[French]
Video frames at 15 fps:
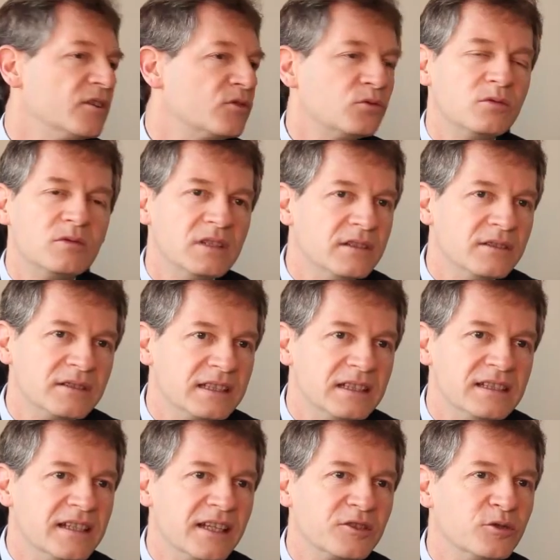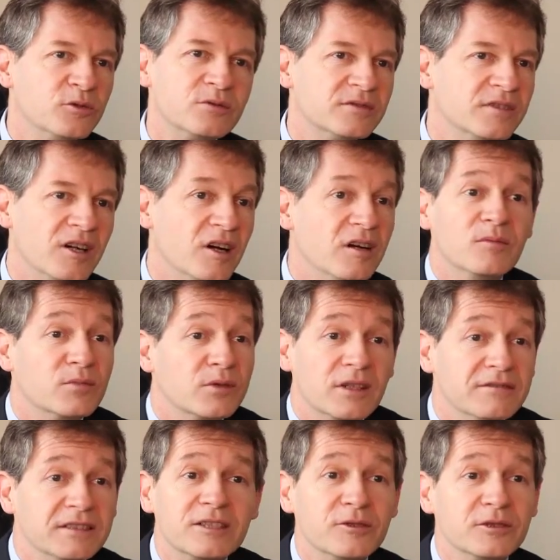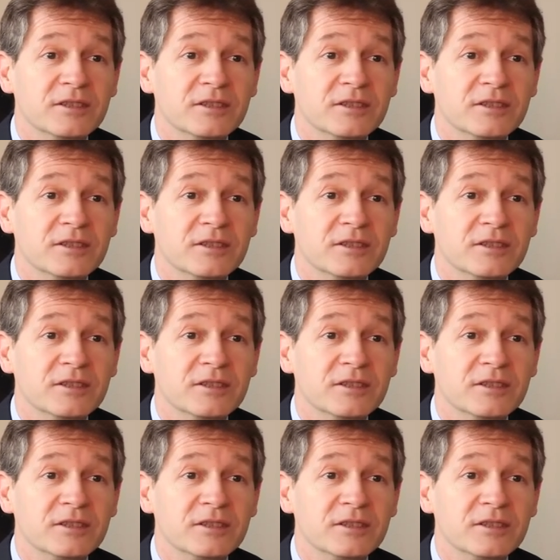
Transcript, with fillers: il y a toute l'utilisation euh, pour la vie